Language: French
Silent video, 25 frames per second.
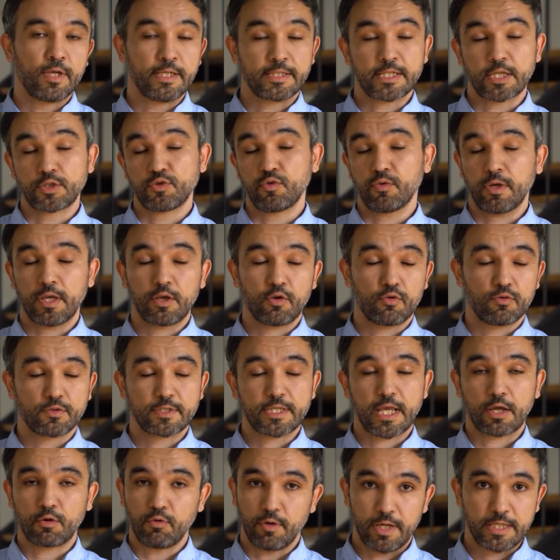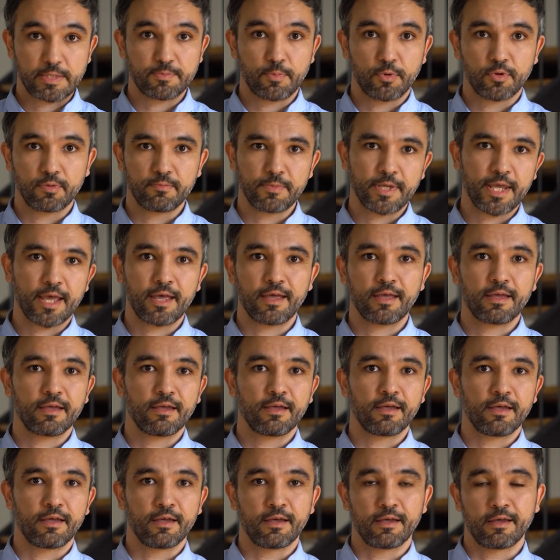et s'assurer s'assurer que ça corresponde bien
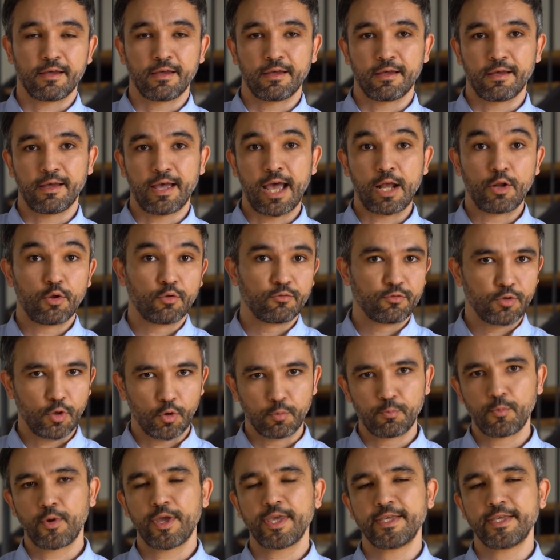euh, à l'environnement